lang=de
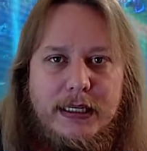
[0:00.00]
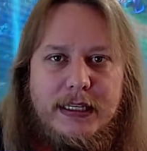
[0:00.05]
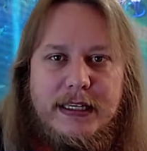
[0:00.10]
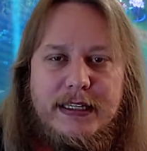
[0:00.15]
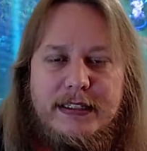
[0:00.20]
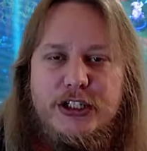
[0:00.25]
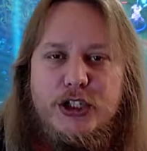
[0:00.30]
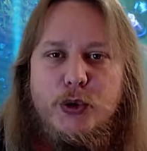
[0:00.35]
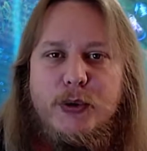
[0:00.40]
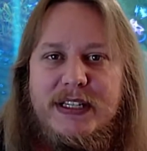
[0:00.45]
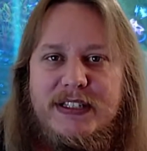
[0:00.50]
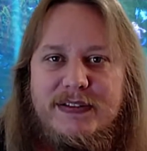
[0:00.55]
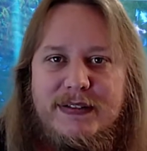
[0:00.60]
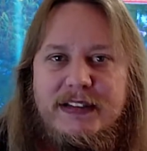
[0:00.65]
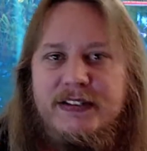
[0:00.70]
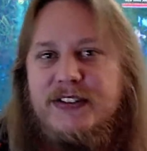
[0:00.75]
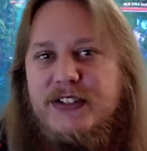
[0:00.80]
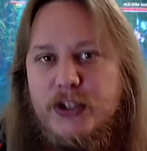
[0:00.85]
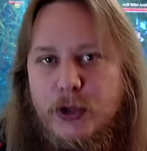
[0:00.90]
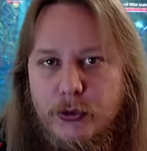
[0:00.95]
es ist schon wie
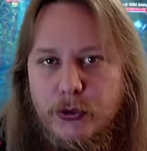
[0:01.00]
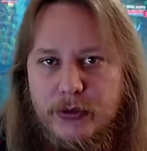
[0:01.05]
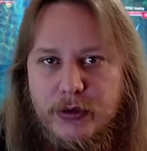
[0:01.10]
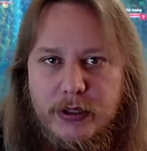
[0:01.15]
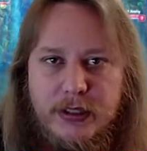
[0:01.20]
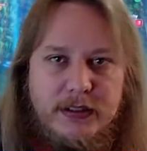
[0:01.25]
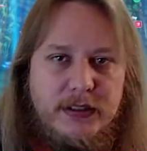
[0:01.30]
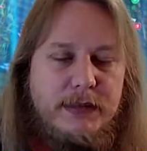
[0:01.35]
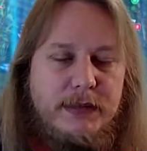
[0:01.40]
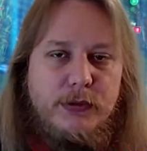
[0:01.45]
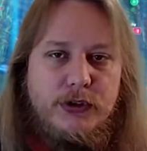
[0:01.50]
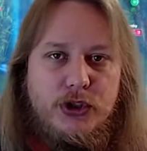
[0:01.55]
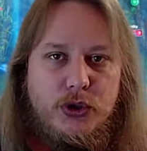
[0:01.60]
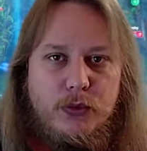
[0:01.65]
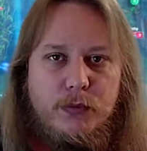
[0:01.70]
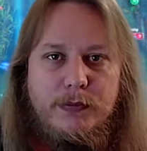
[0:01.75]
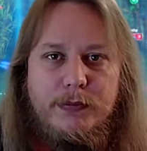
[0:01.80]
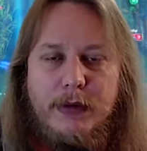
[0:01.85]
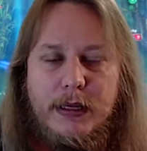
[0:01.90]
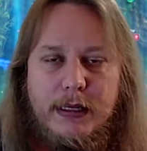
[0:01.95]
entzündet, also ich muss
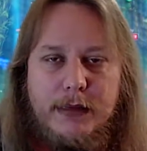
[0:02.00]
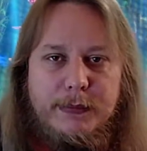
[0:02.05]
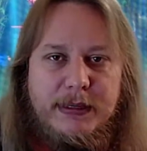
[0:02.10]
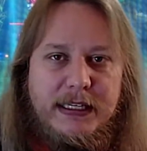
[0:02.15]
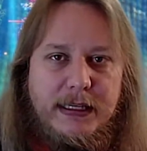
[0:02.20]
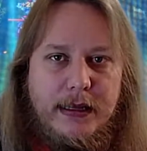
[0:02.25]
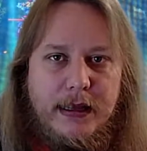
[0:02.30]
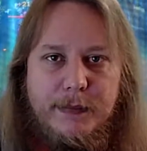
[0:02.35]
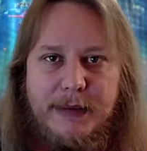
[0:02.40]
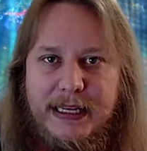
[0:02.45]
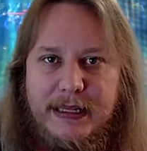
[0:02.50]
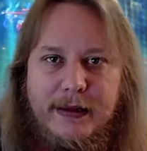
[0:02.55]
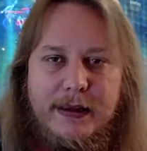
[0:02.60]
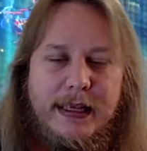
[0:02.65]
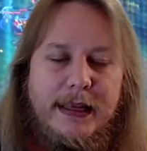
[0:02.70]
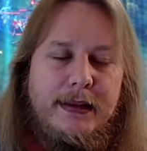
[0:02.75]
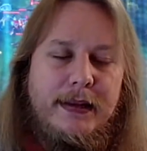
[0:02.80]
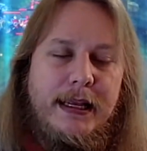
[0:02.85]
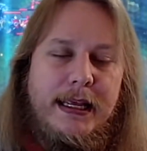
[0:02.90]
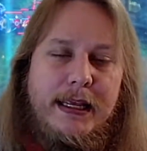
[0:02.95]
schon äh,
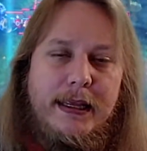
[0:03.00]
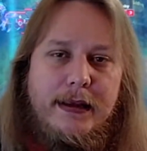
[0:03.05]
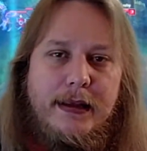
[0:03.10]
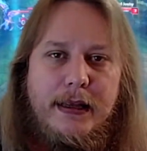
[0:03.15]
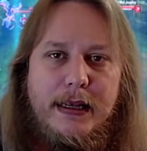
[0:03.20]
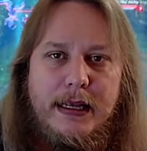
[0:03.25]
Medikamente nehmen